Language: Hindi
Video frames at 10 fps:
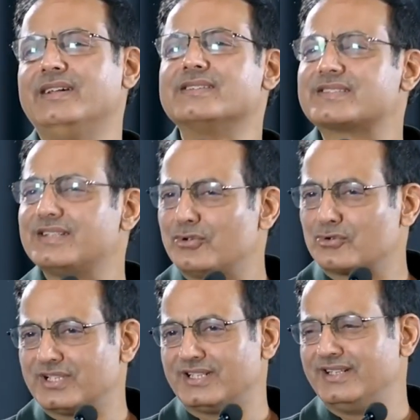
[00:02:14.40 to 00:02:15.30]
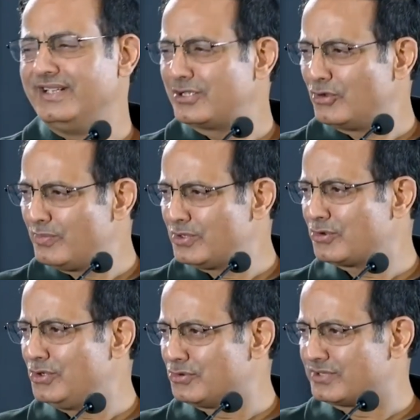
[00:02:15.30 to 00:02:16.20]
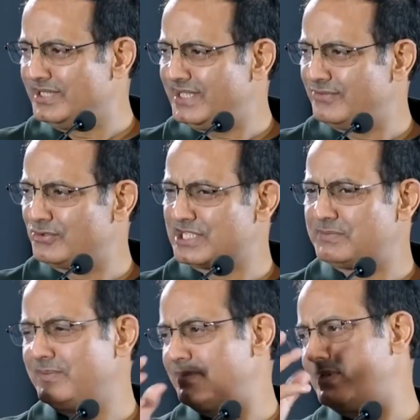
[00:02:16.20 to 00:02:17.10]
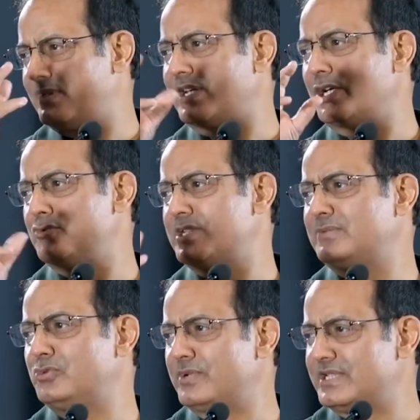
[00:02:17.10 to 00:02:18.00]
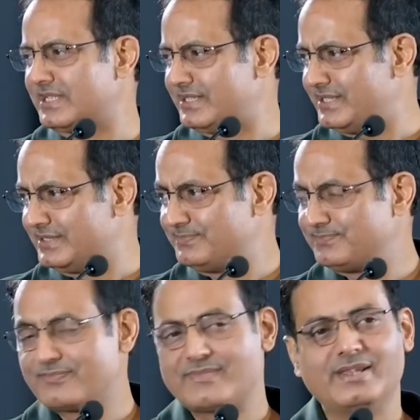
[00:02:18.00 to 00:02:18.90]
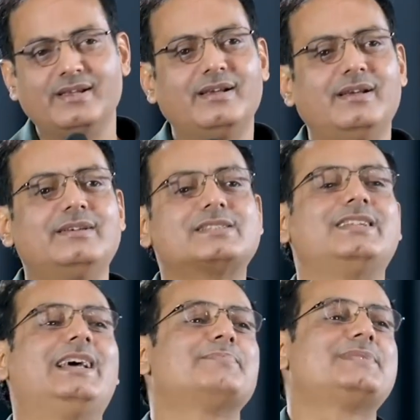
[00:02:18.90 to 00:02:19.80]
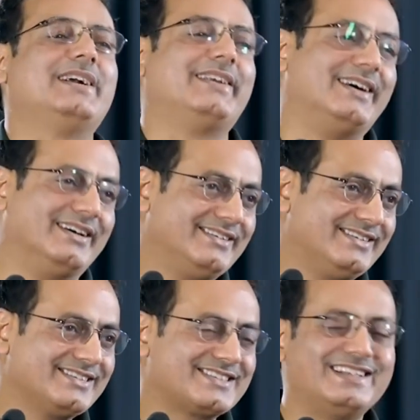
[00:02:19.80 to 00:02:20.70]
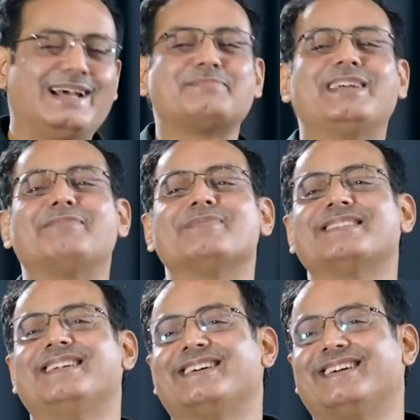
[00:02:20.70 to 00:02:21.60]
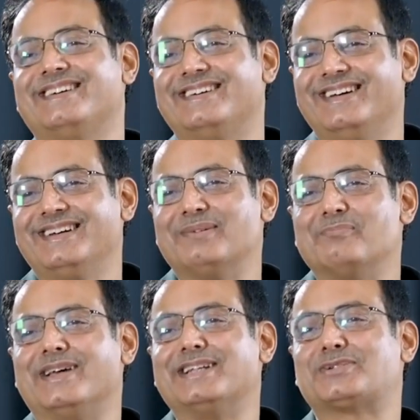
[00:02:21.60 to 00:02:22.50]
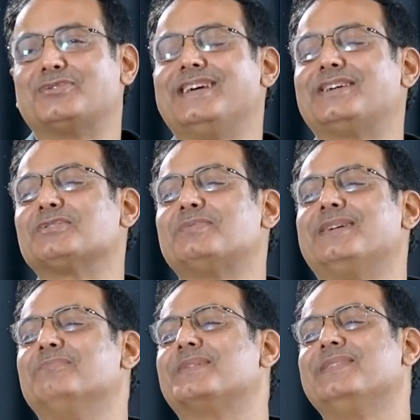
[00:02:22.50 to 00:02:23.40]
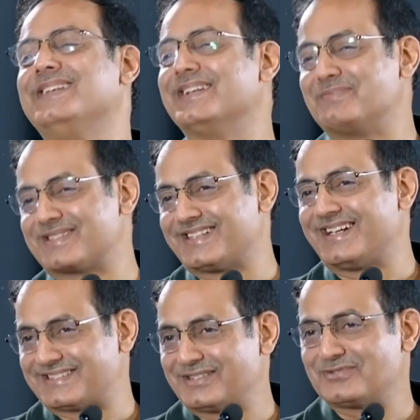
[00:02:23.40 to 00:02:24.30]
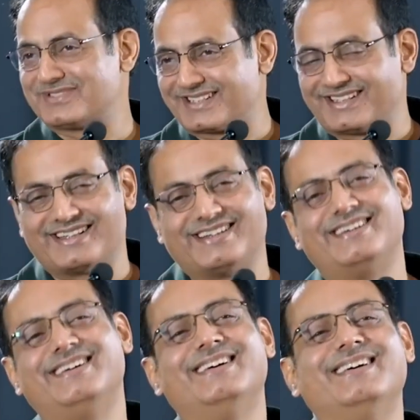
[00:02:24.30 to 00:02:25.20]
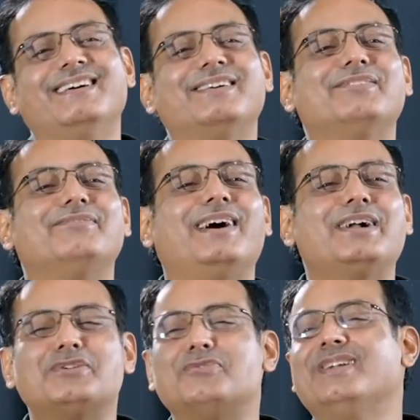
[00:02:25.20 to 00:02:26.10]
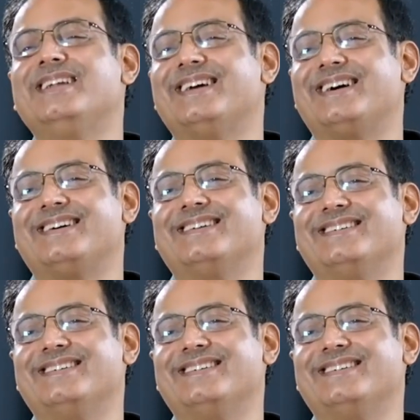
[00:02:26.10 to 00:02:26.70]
इंस्टा होता है एक और भी तो कोई होती है वो जिसमें कार्टून जैसा मुंह बन जाता है स्नैपचैट हाँ स्नैपचैट पे चले गए मैंने सुना है कि उसमें नंबर भी नहीं देना पड़ता ऐसा कुछ चक्कर है वहाँ ढूंढ लिया